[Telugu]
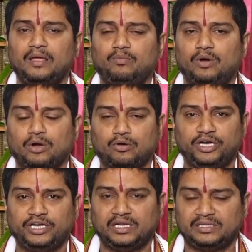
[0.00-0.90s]
మొక్కకు
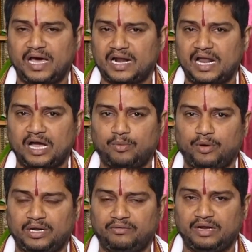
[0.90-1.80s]
నీటిని
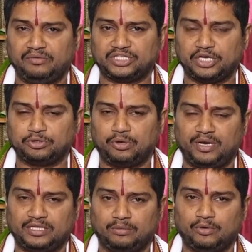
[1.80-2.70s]
దారలాగపోయడం వల్ల విశేష
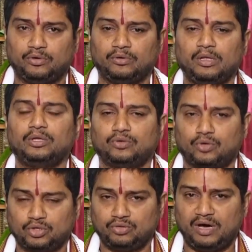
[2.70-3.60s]
ఫలితము
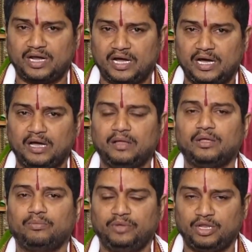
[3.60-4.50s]
గురువు ద్వారా
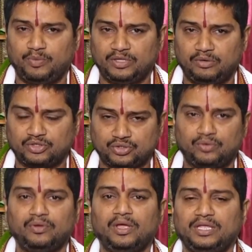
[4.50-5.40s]
మీరు పొందవచ్చును
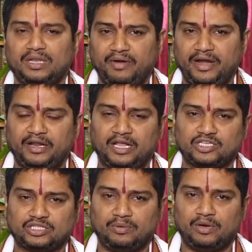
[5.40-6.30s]
ఇరవై ఏడు
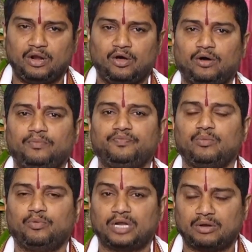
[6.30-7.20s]
నక్షత్రములలో
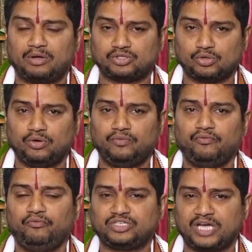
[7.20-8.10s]
పునరోసు
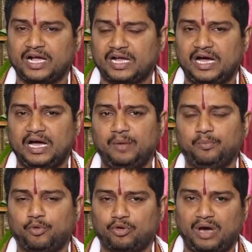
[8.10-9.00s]
విశాఖ
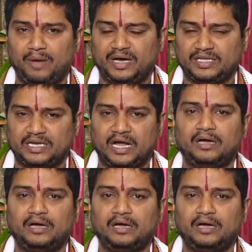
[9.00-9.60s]
పూర్వాభాద్ర